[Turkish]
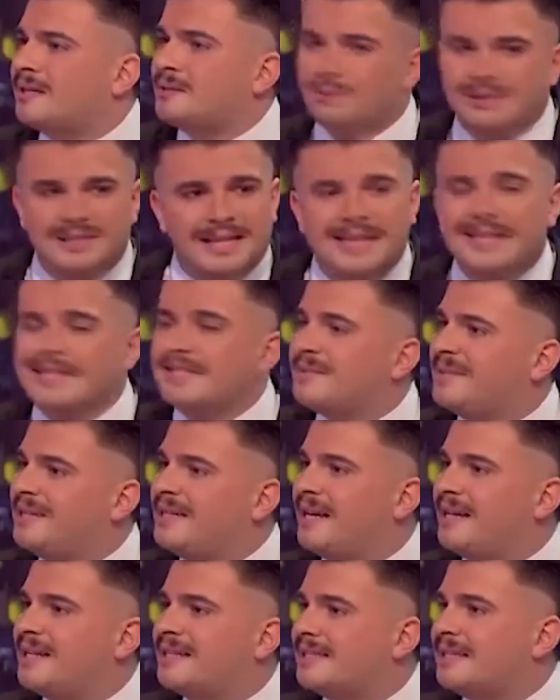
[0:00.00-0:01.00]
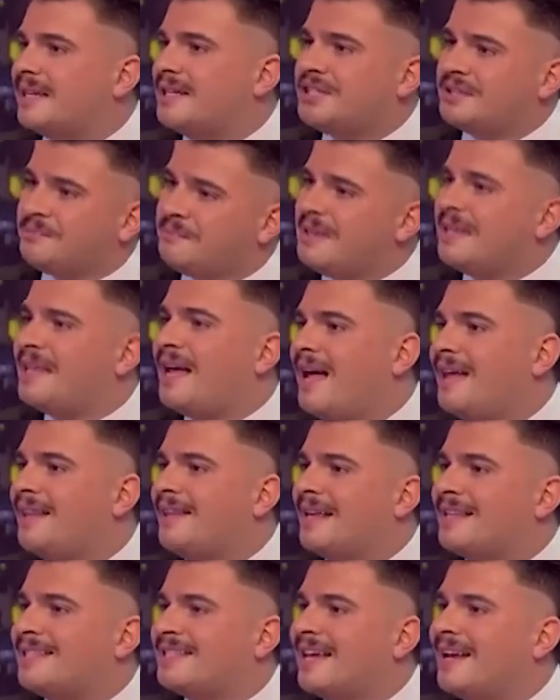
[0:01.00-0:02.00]
Bu 8 milyar insan için bir daha
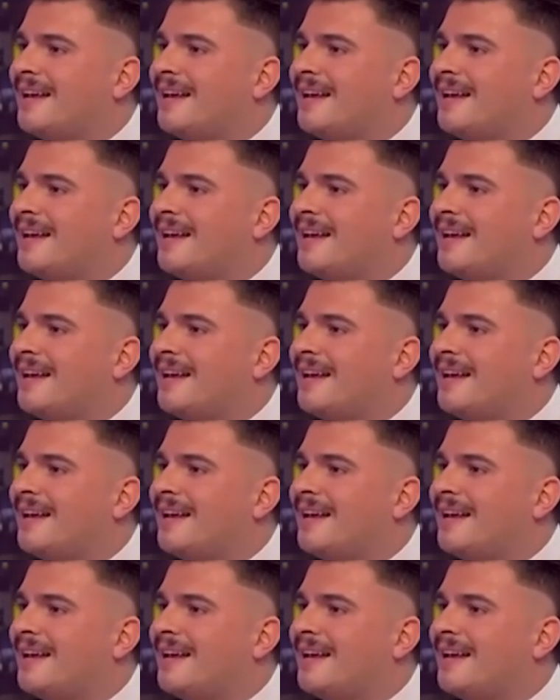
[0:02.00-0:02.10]
anlatsana.